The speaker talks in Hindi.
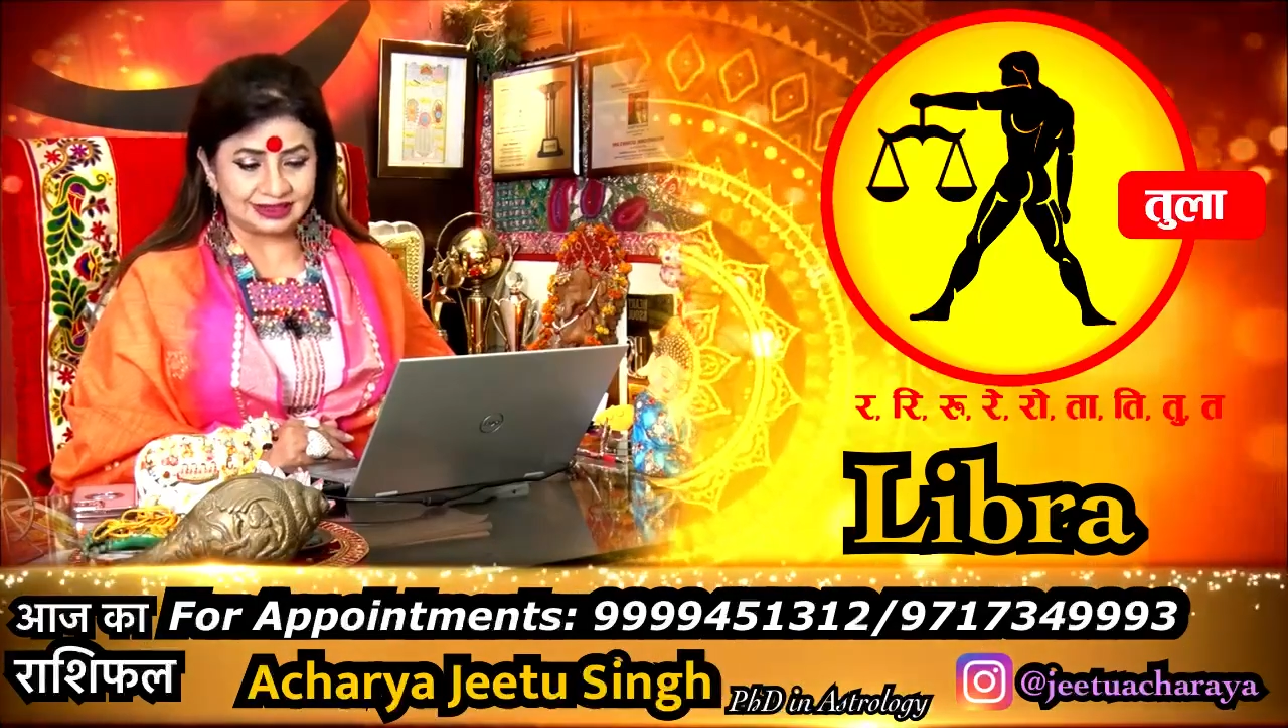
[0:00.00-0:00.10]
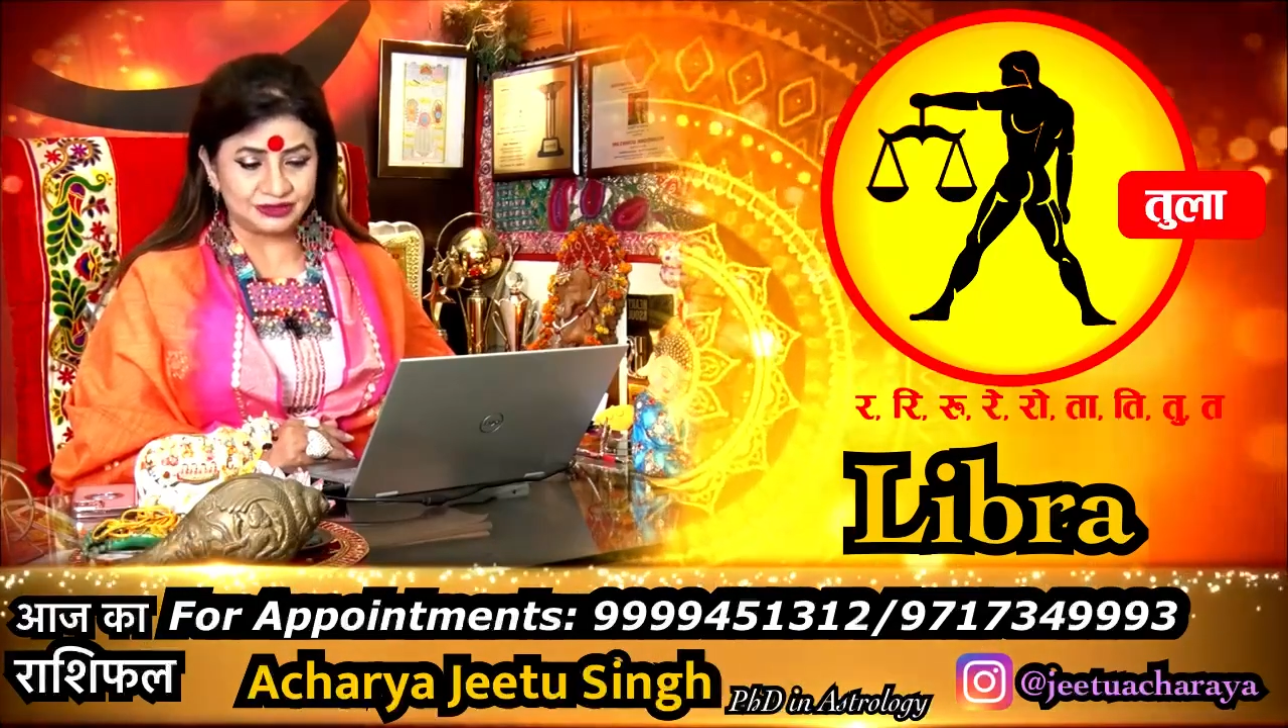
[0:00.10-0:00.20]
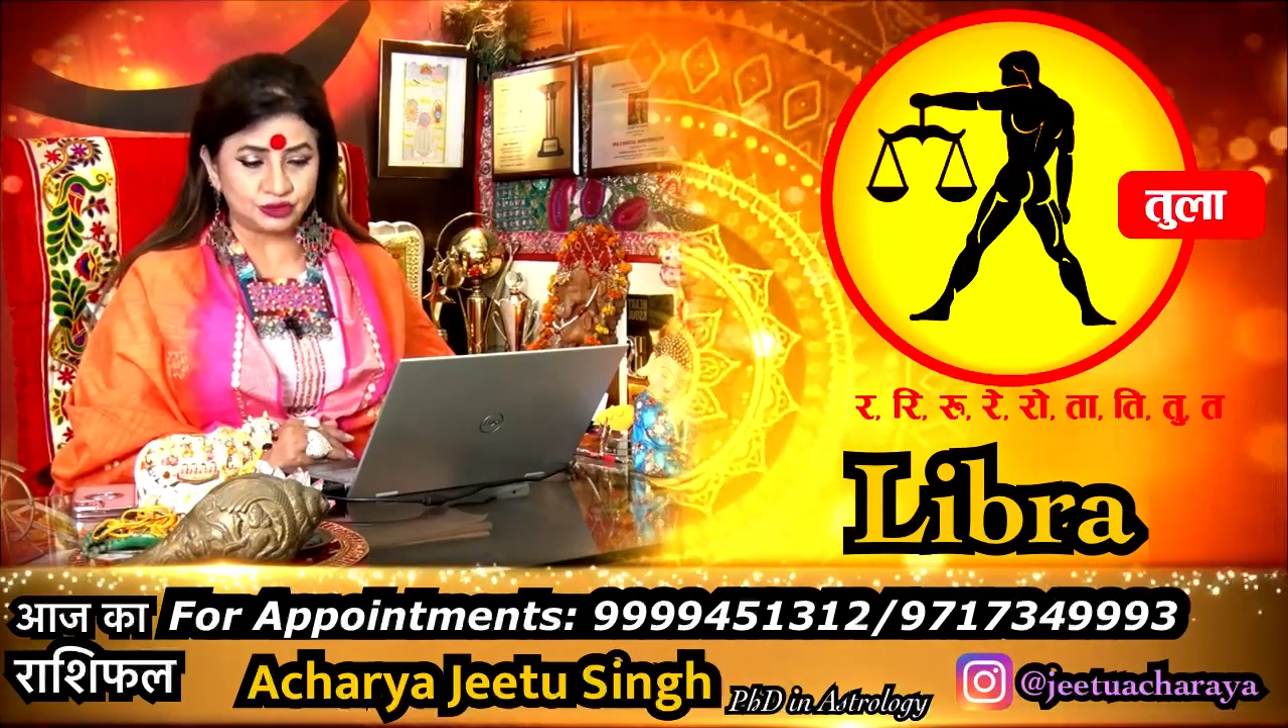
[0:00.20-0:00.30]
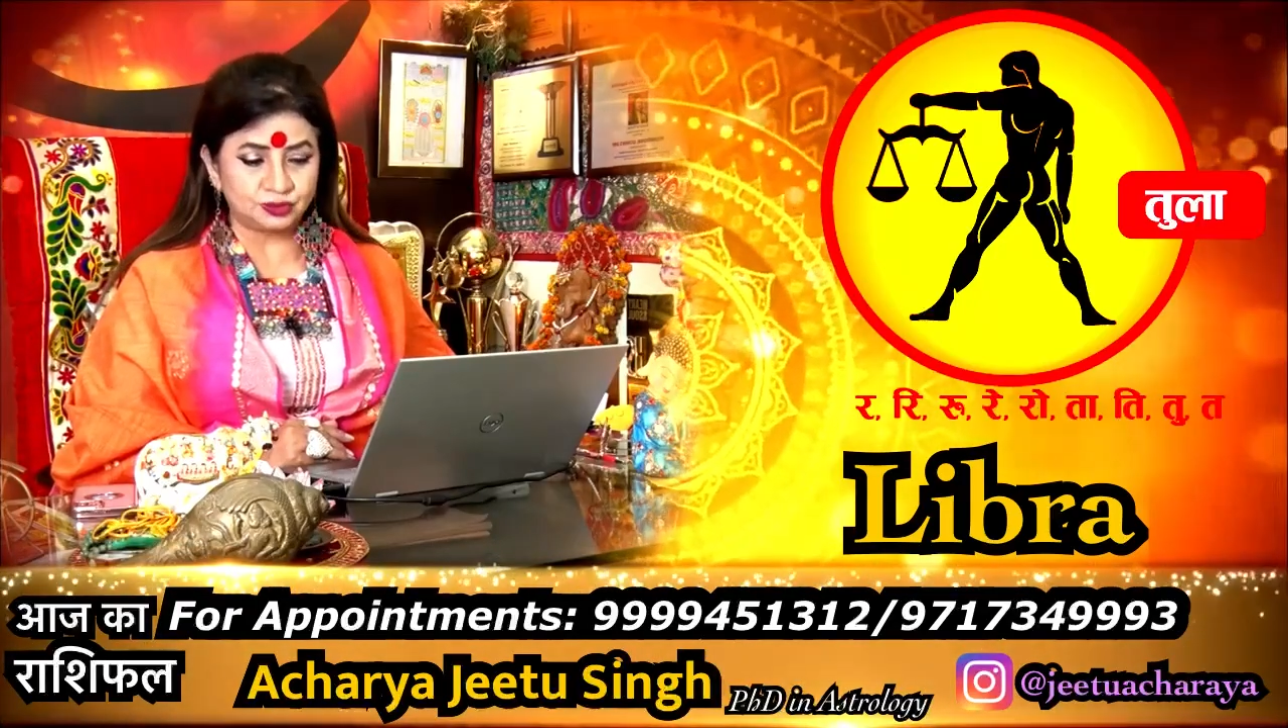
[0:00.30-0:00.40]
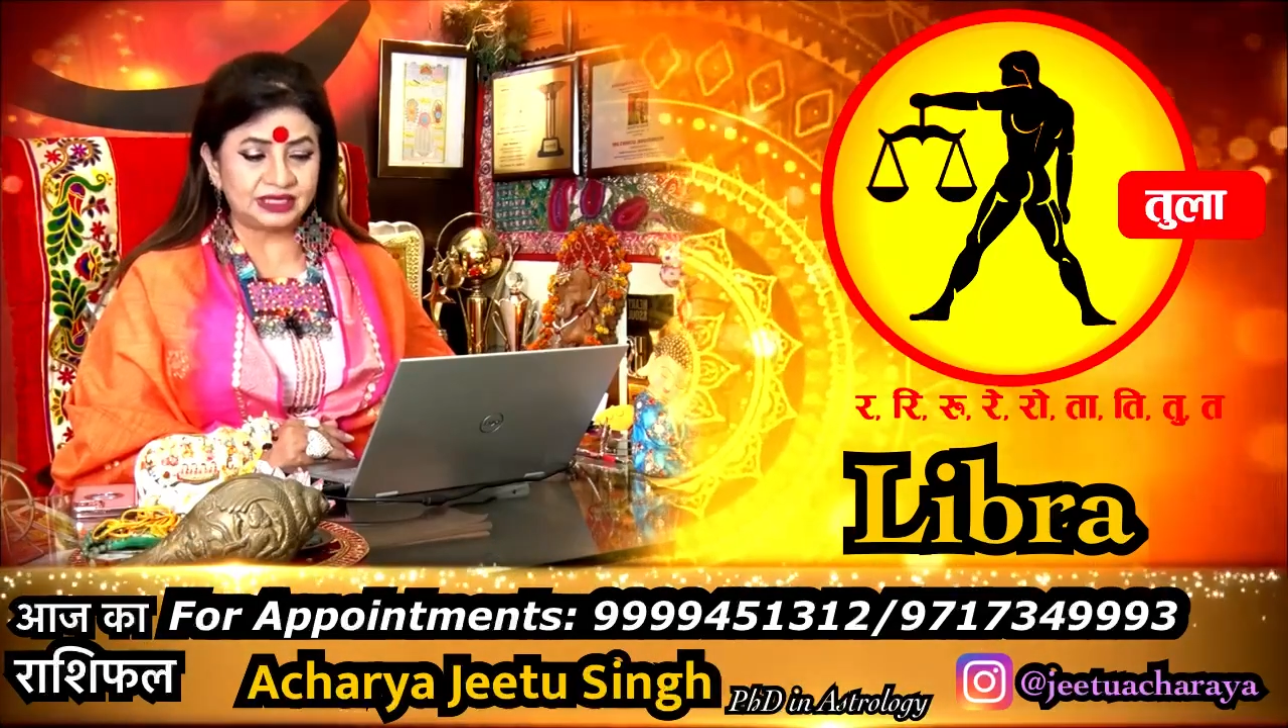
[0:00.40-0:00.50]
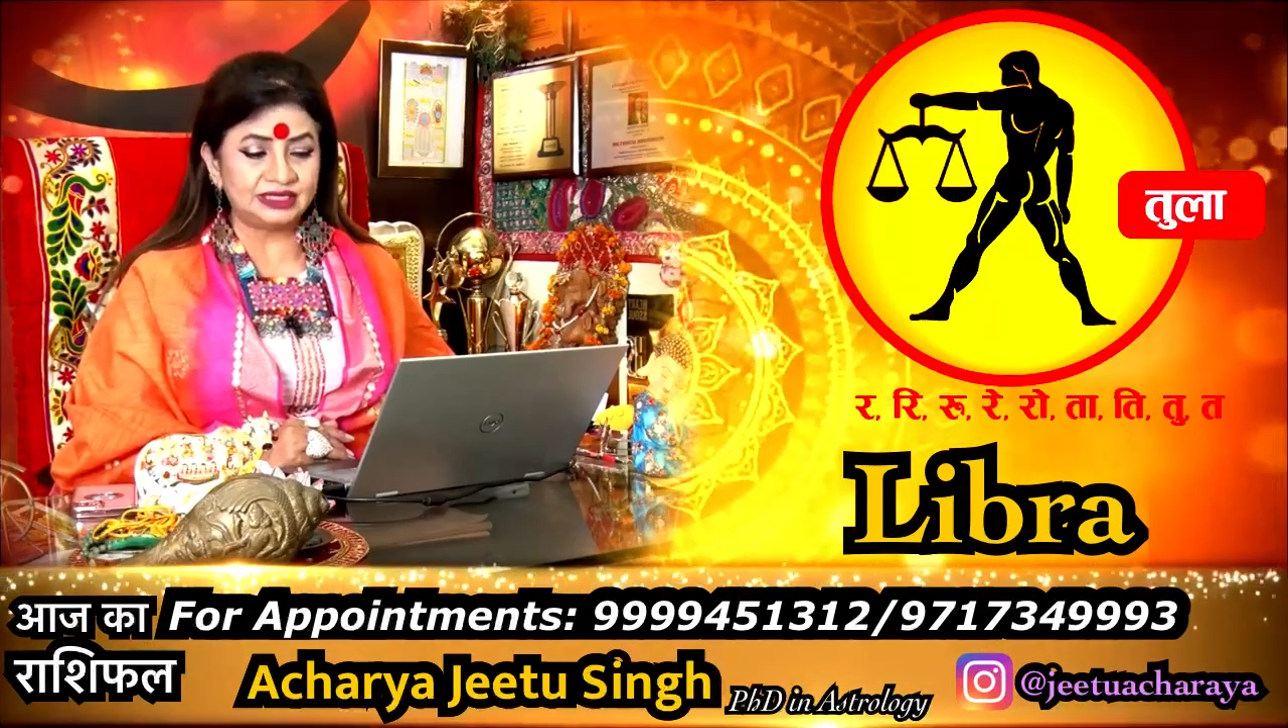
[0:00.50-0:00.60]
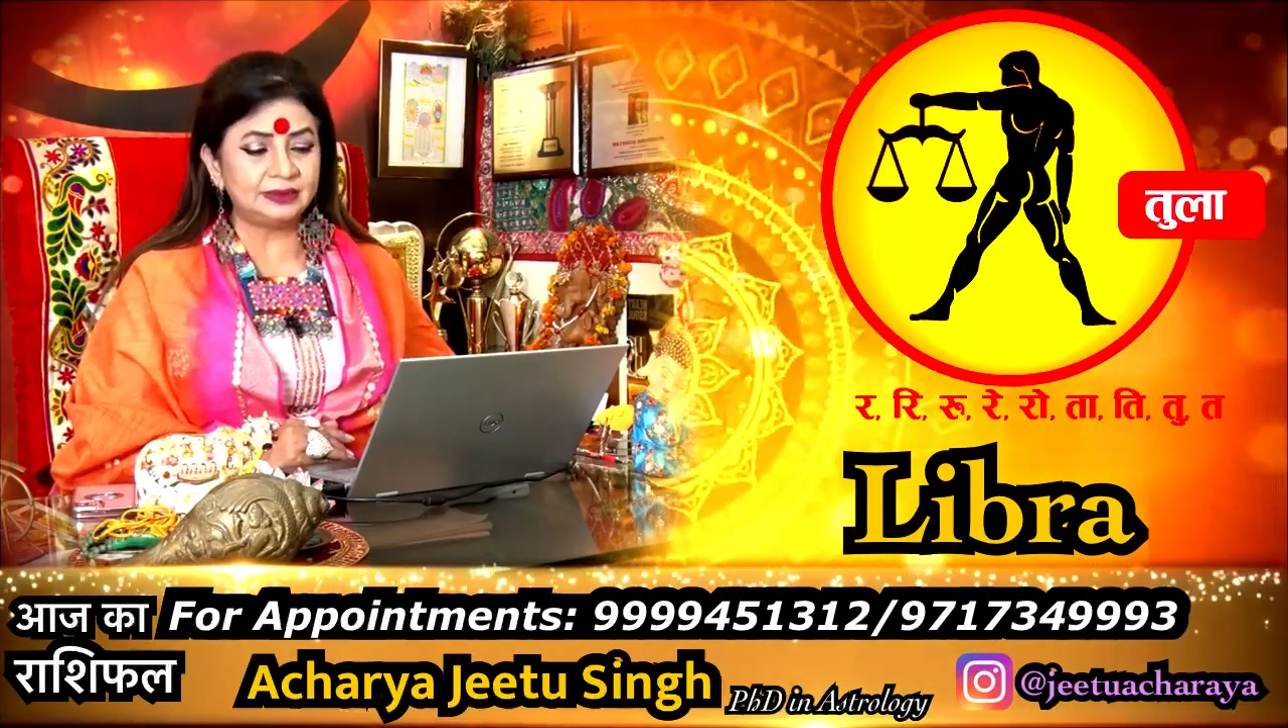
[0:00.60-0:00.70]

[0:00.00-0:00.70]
हैं शुभ अंग